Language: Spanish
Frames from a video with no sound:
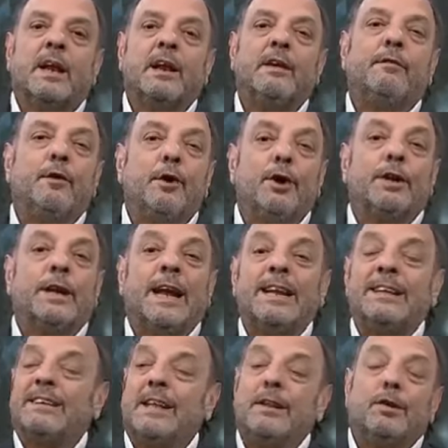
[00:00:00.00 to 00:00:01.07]

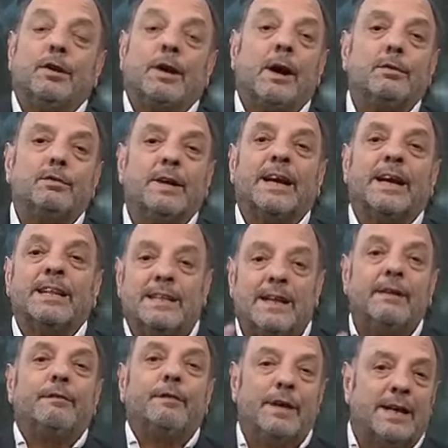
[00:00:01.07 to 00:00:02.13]
Reflotan esas dos causas que
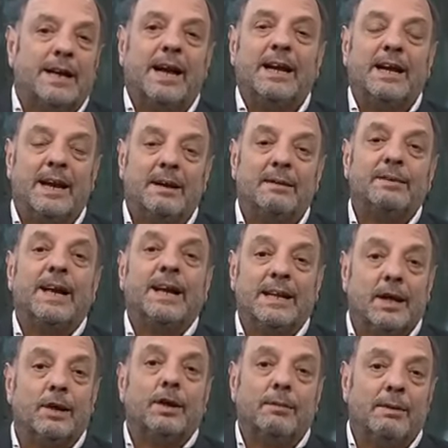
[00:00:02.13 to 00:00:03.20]
tres fiscales las
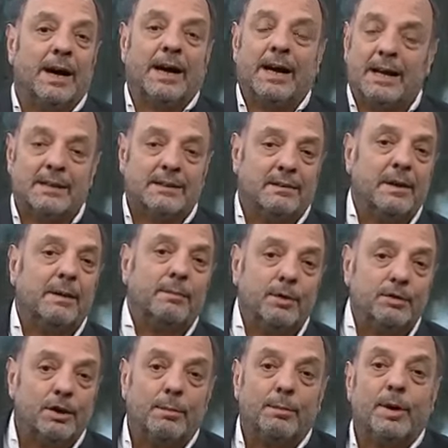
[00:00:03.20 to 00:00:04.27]
habían dado de baja, las habían
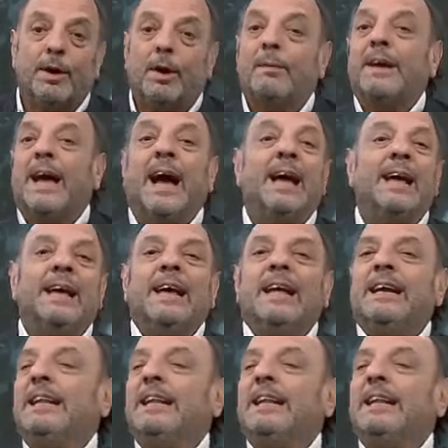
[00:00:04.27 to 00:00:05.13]
bochado porque no había